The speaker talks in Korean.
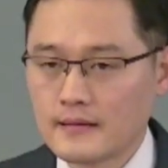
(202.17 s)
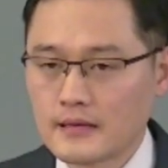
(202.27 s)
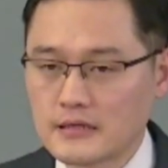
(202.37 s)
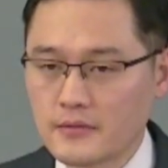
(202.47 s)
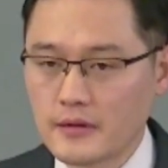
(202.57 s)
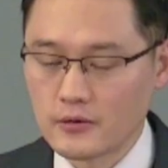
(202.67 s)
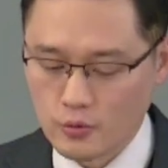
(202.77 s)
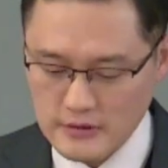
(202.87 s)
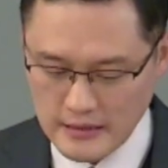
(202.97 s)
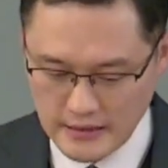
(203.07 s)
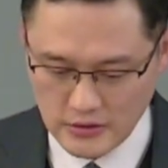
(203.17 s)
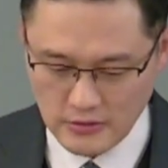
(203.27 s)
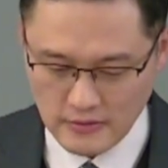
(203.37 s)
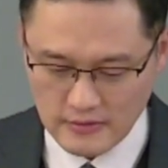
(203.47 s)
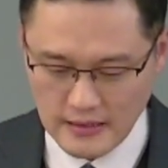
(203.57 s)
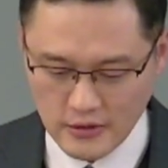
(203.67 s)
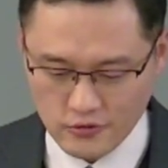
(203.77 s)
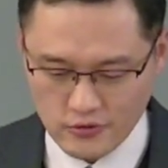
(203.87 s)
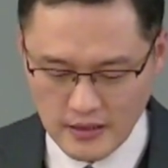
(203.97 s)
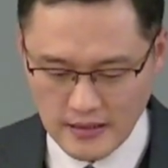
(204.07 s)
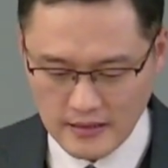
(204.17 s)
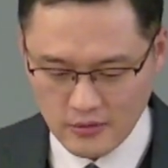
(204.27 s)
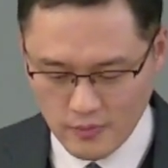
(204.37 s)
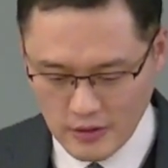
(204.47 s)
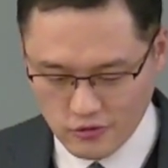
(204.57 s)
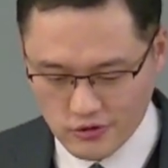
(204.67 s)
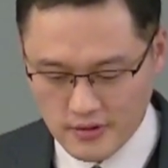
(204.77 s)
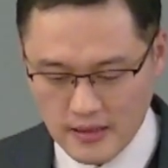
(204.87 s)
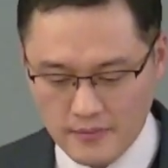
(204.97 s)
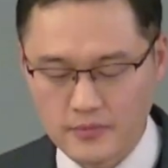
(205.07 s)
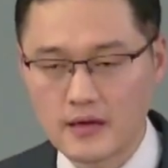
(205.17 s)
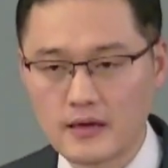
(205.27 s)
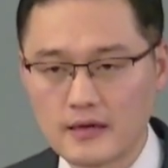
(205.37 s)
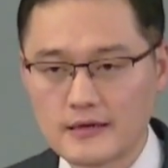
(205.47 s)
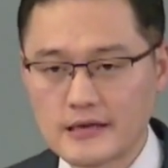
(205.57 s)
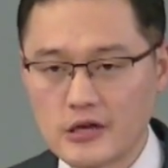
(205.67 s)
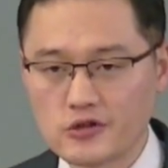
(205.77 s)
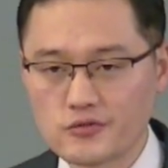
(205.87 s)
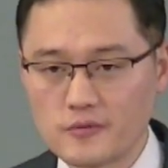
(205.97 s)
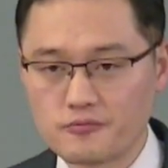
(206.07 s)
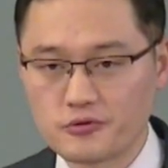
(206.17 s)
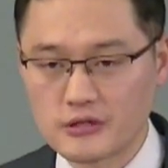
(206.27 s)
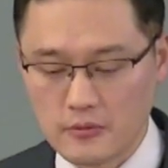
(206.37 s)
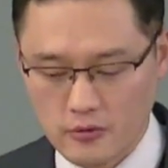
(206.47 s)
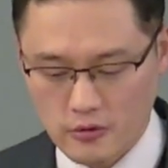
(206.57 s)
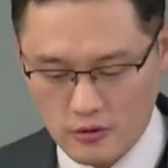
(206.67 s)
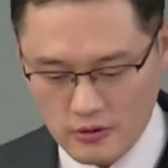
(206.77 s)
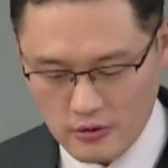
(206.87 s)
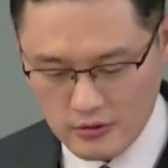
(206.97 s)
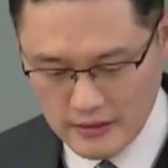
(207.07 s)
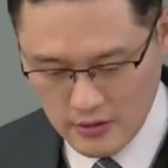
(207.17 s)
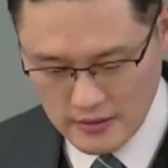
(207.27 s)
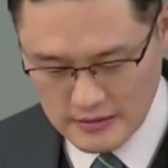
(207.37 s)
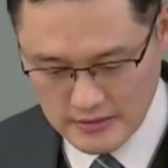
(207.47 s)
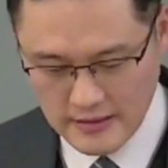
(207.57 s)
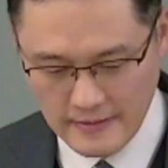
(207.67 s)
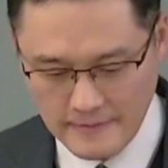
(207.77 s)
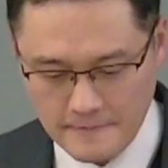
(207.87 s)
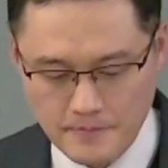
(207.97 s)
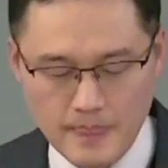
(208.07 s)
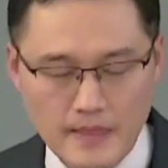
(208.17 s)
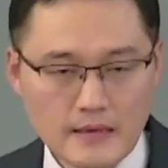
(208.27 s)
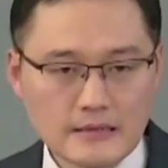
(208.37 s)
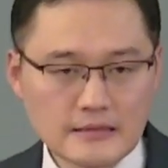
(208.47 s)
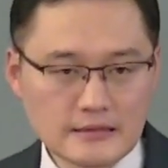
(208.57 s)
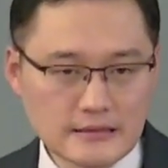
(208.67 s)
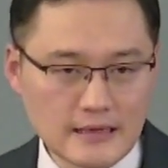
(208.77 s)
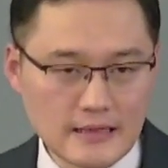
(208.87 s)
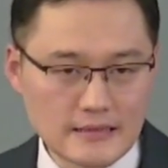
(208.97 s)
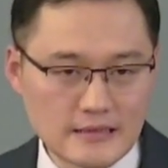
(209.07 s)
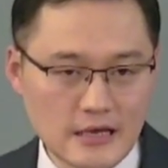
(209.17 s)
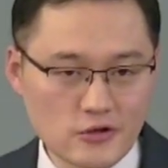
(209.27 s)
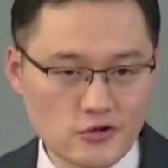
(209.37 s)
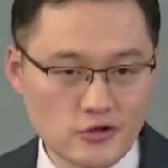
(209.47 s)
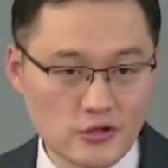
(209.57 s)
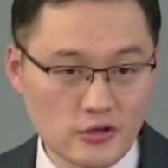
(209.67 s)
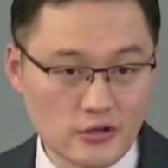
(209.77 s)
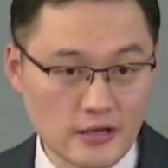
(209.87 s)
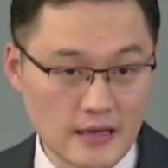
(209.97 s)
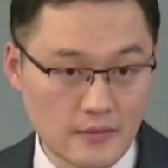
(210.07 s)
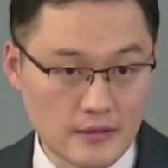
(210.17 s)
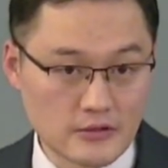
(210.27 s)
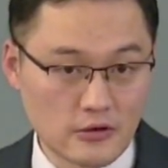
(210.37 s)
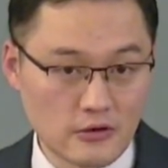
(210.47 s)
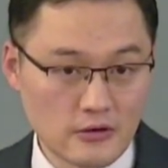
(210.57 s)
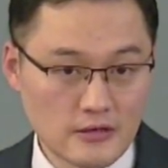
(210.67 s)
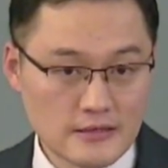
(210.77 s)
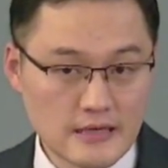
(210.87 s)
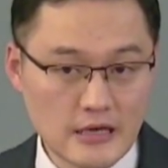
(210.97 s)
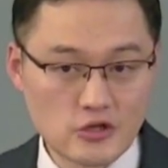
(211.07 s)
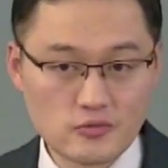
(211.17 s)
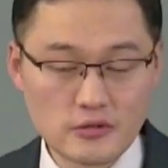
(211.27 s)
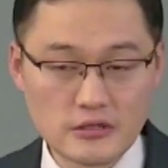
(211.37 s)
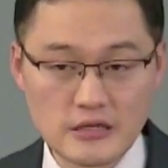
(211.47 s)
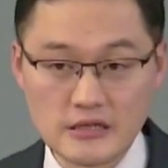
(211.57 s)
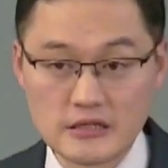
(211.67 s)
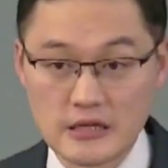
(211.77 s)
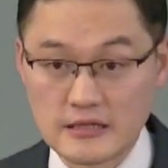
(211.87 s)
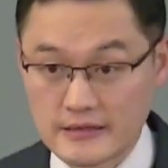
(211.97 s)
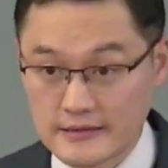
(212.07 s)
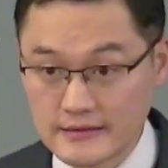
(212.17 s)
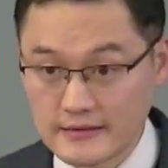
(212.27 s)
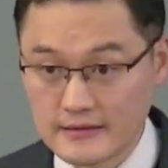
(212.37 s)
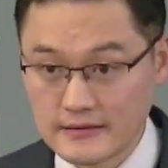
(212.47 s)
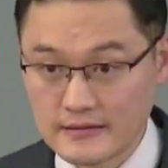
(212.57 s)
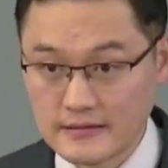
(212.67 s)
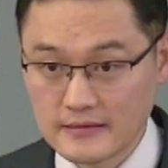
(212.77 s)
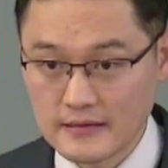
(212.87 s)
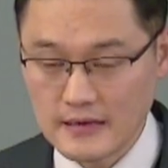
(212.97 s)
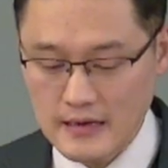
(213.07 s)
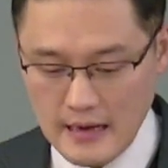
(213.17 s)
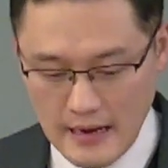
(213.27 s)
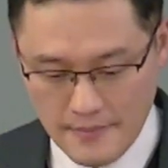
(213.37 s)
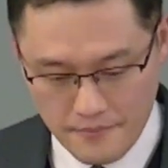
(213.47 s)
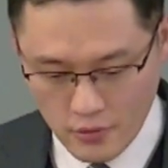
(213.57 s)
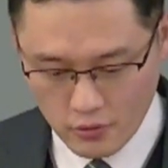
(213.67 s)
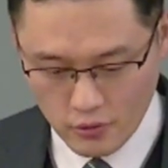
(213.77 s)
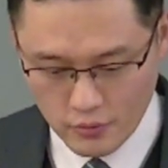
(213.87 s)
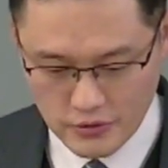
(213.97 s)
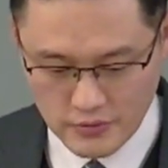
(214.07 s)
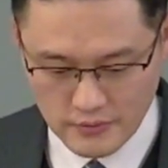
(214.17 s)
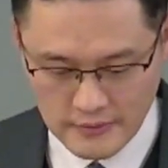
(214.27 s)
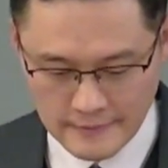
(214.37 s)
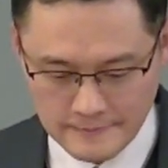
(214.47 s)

게세만의 동산에서 가론 유다가 로마 군인들과 함께 예수님을 붙잡으러 달려왔을 때 끝까지 예수님 곁에 남아서 예수님을 지킨 제자는 한 명도 없었습니다.